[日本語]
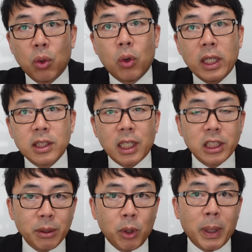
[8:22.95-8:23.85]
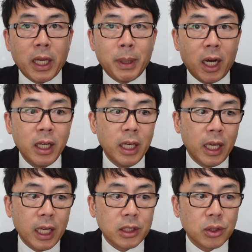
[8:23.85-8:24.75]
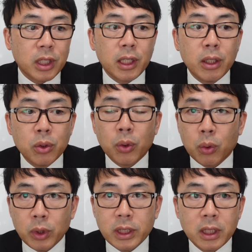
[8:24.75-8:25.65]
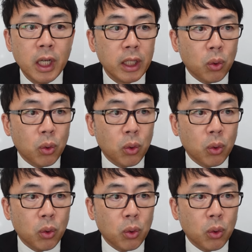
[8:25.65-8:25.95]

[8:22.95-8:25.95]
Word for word: 東岸に対してもまあ今、えー、続けているということです。